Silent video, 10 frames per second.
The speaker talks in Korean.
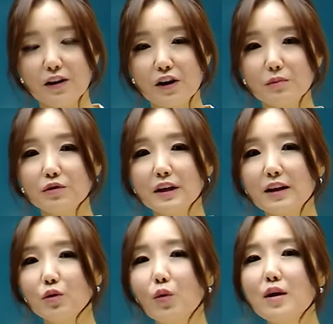여러분들의
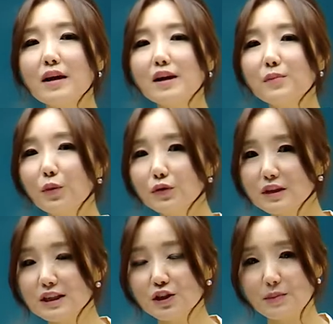논리를
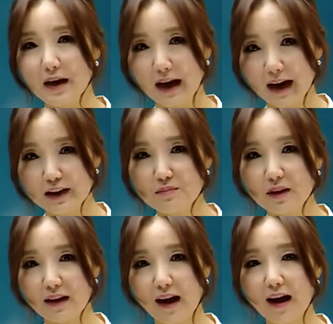보는 시험이
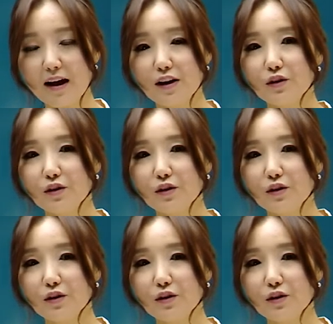아닙니다.